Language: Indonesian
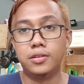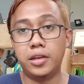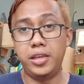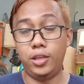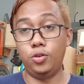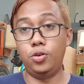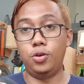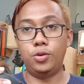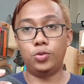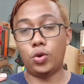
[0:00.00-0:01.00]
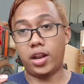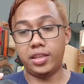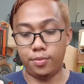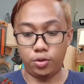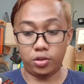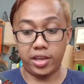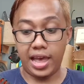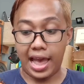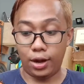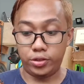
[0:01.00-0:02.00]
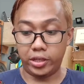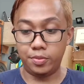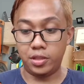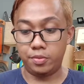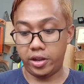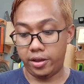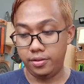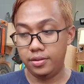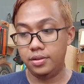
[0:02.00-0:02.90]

jadi itu suaranya menurut saya halus ya teman-teman ya